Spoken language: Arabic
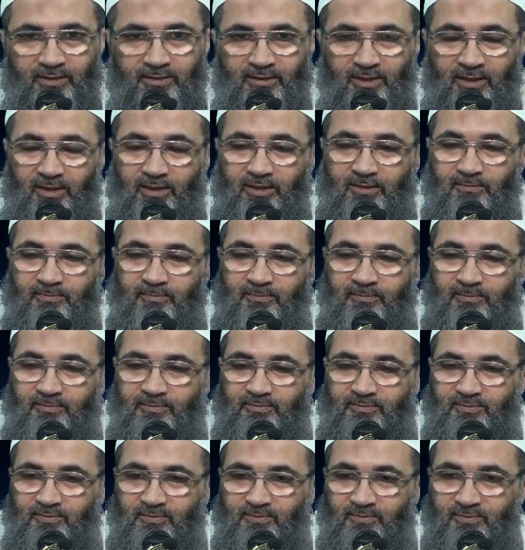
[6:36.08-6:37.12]
نعم
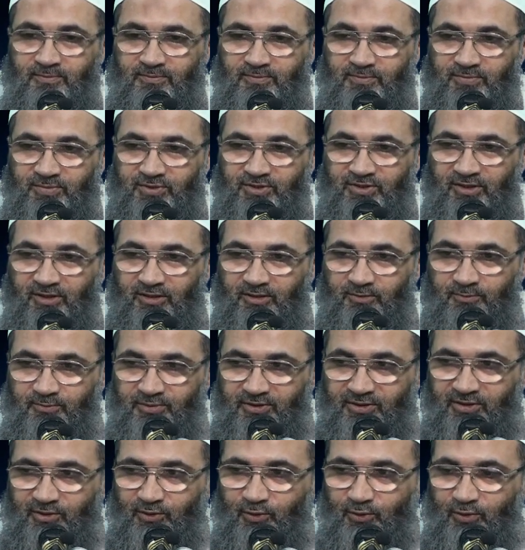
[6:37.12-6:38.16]

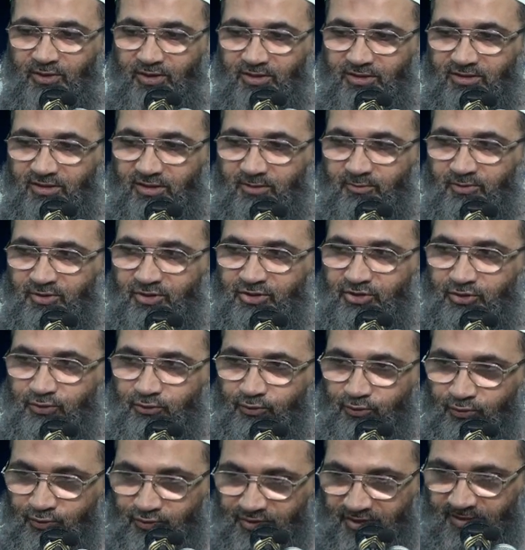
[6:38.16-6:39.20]
تقبيل قدم
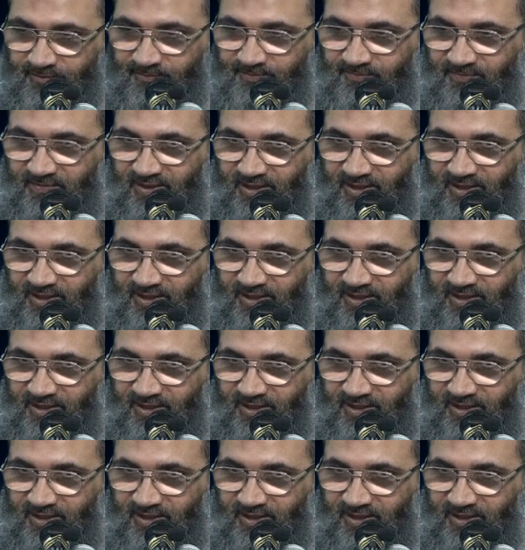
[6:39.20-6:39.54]
شنودة